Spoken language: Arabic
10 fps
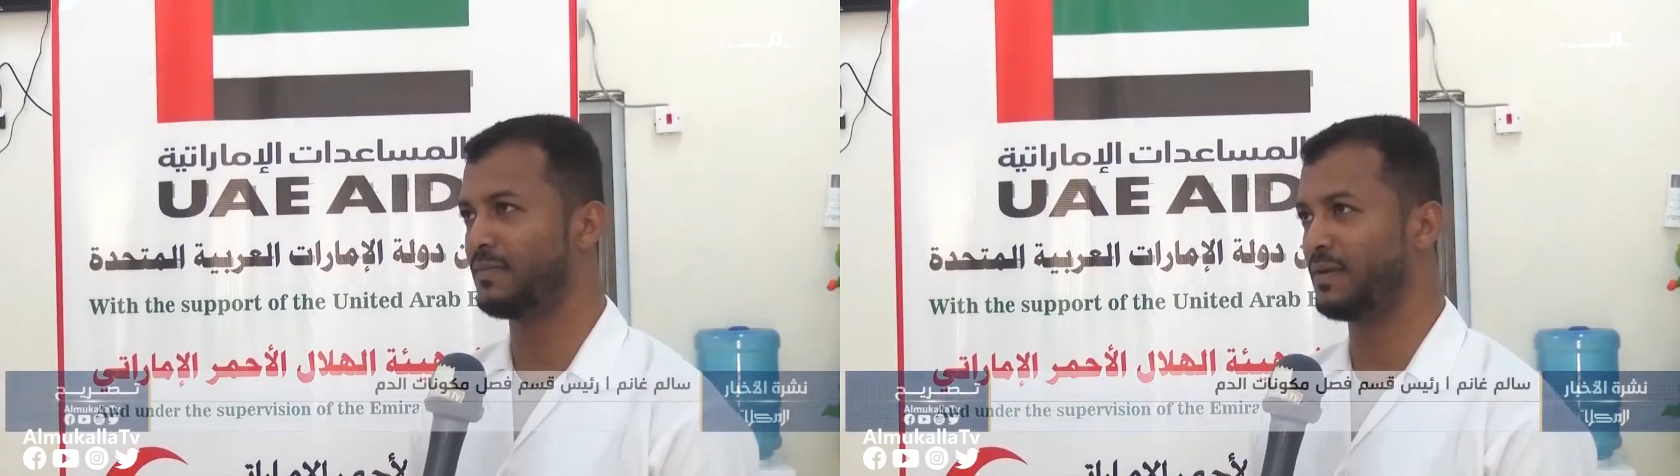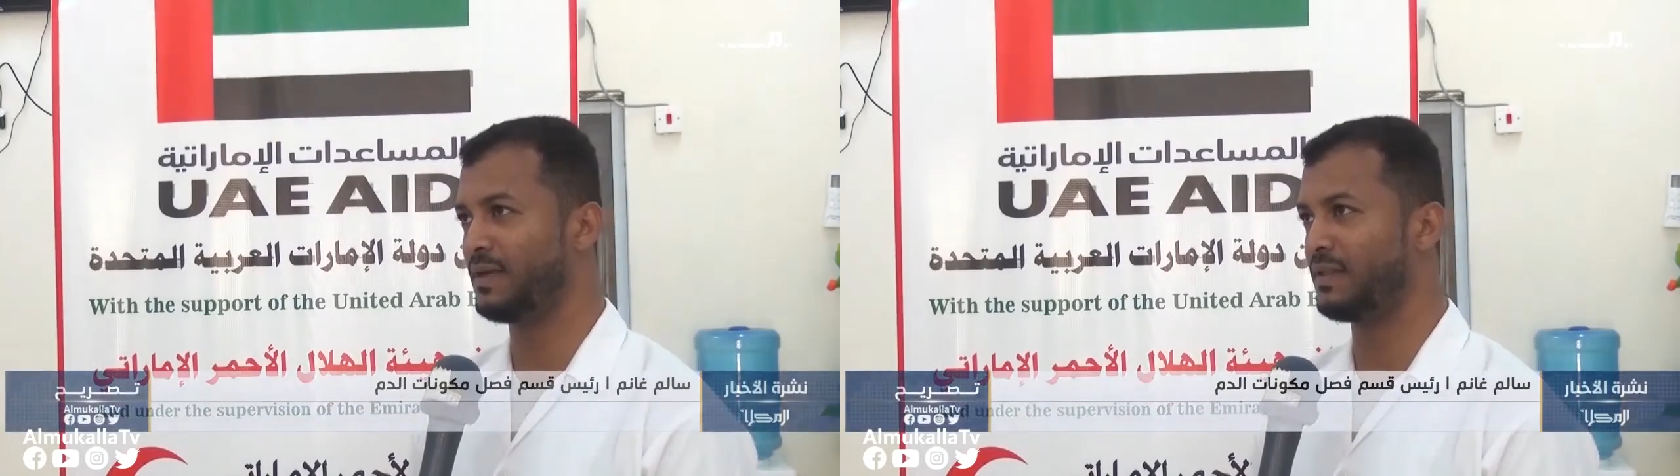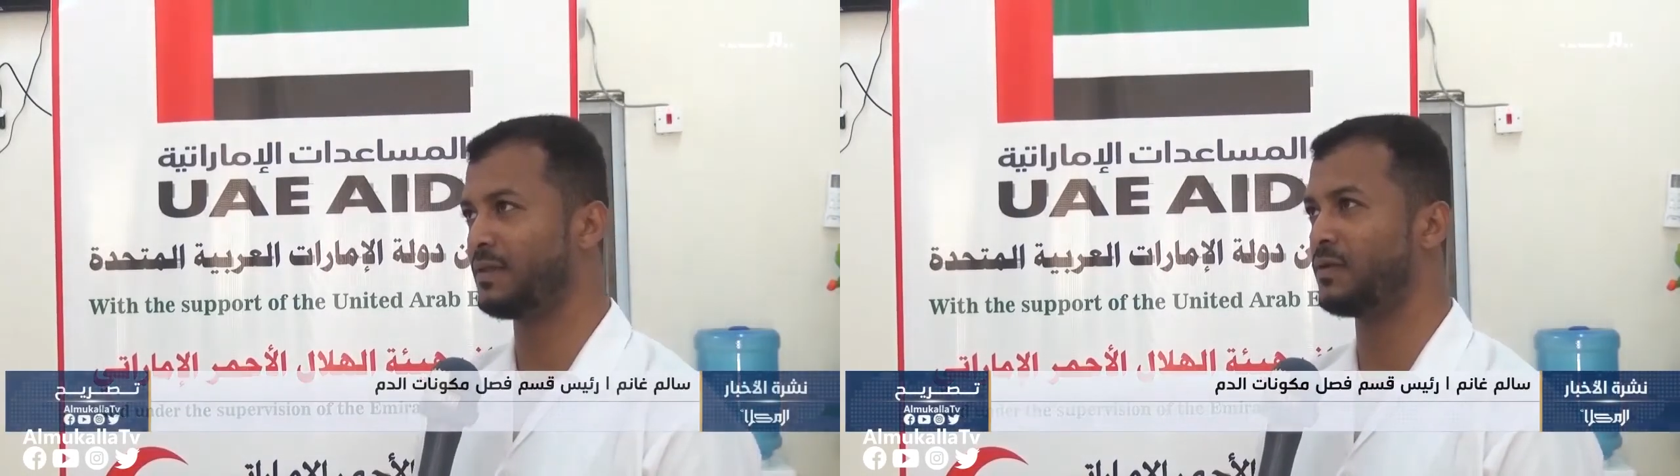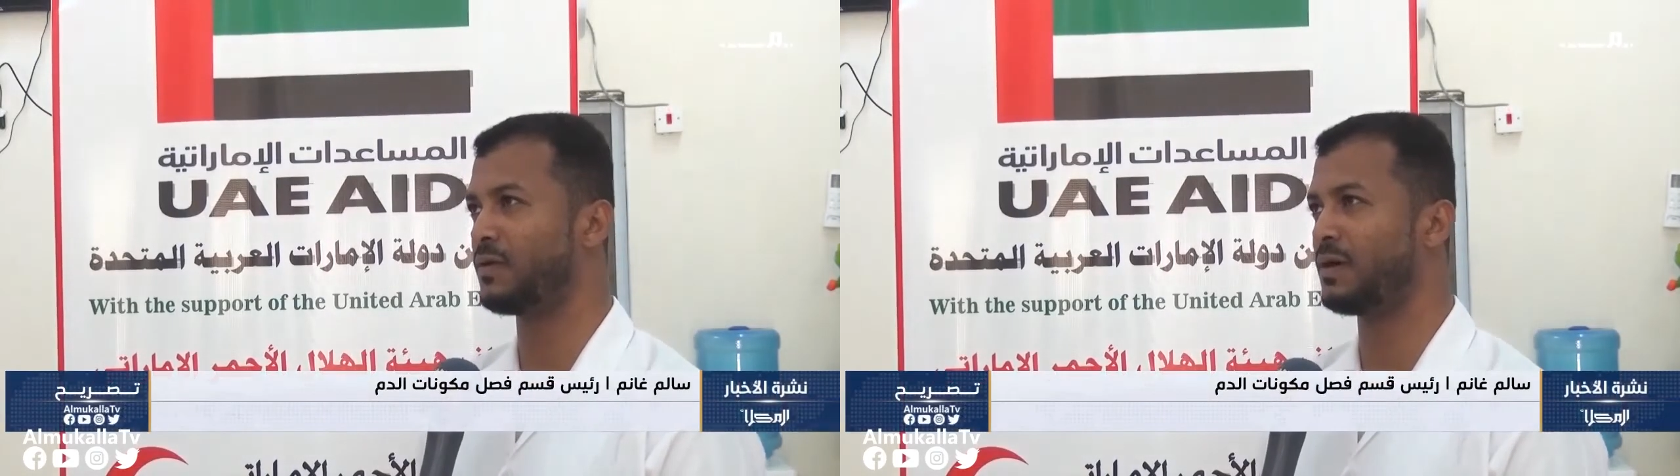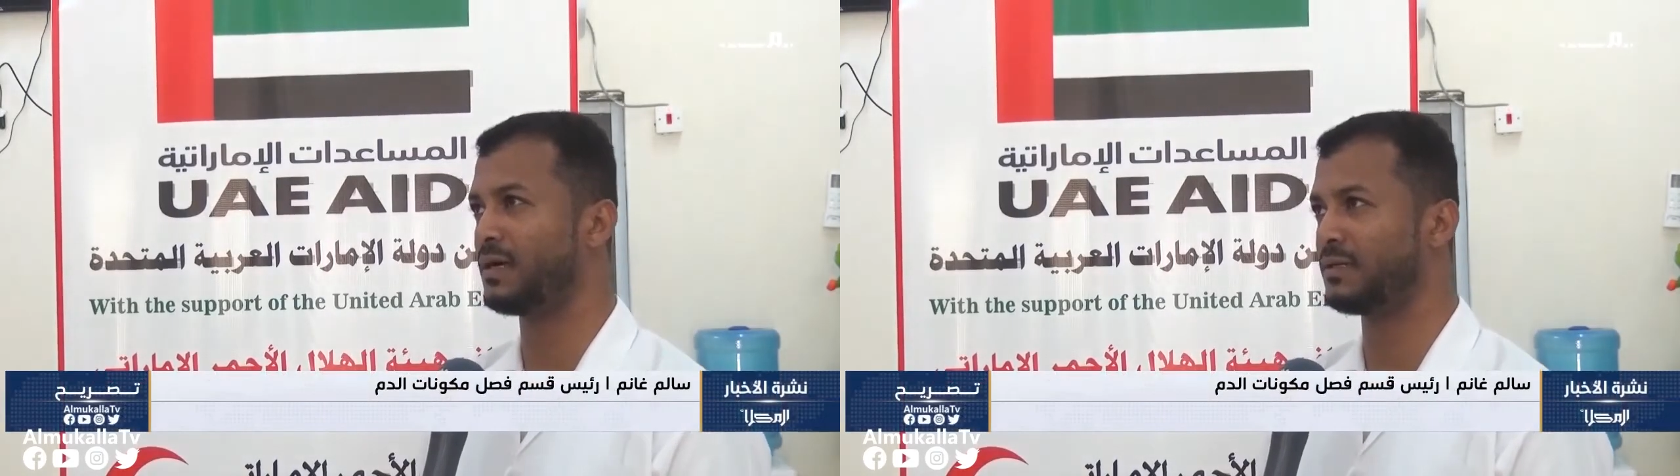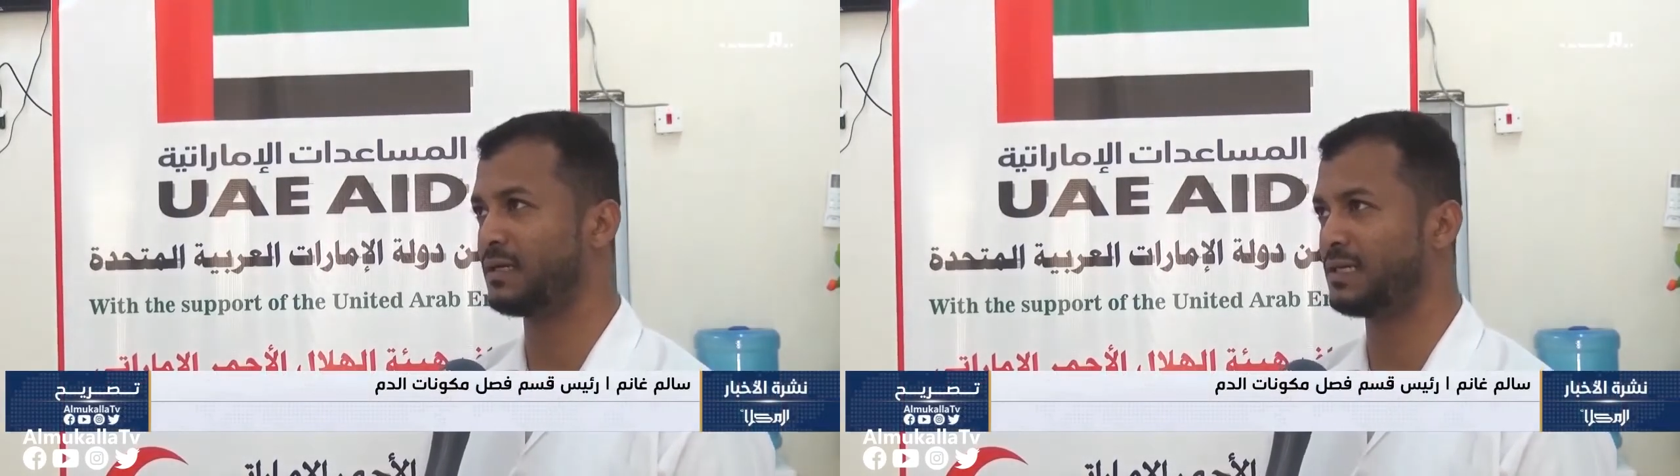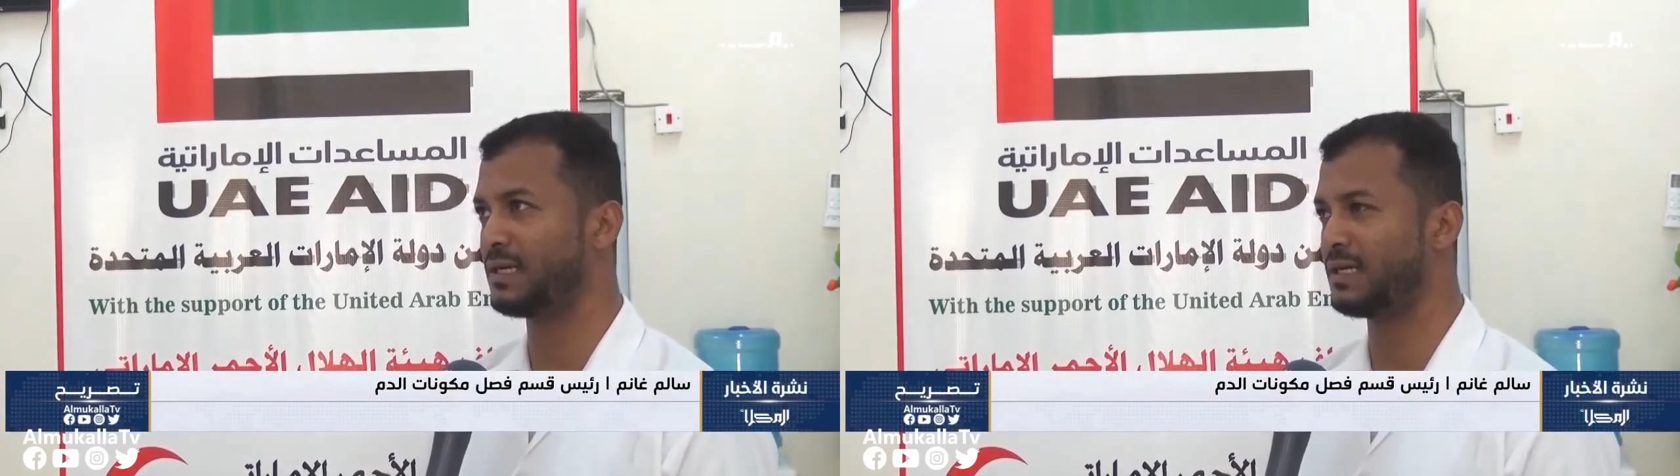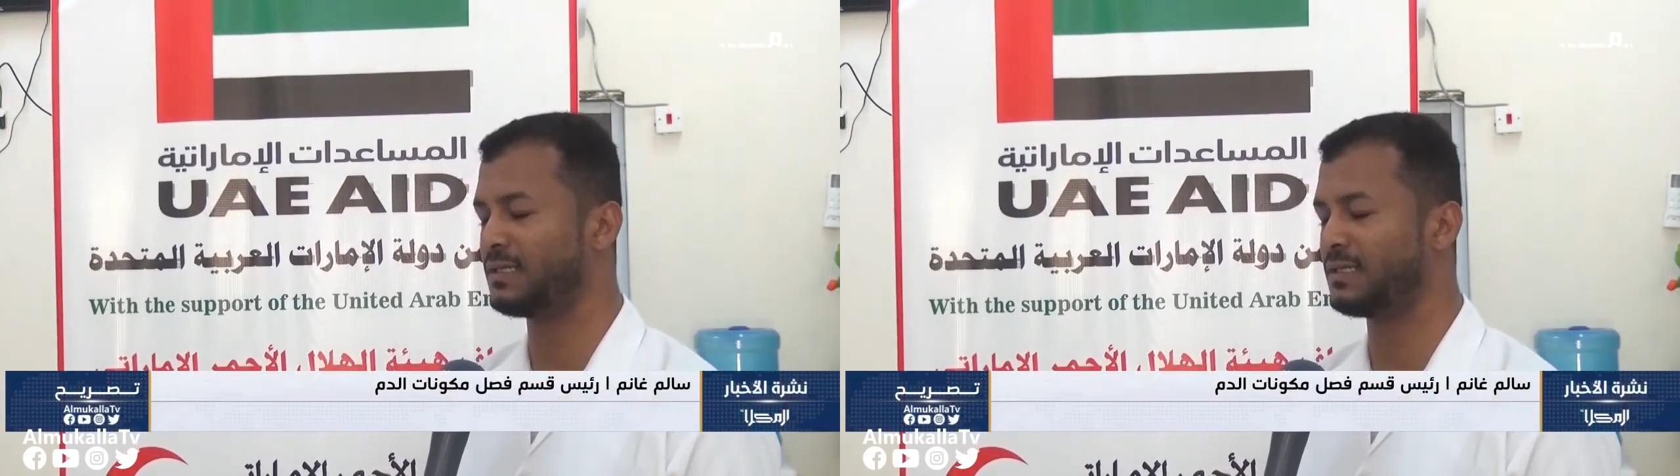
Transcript: بحيث أنه يعني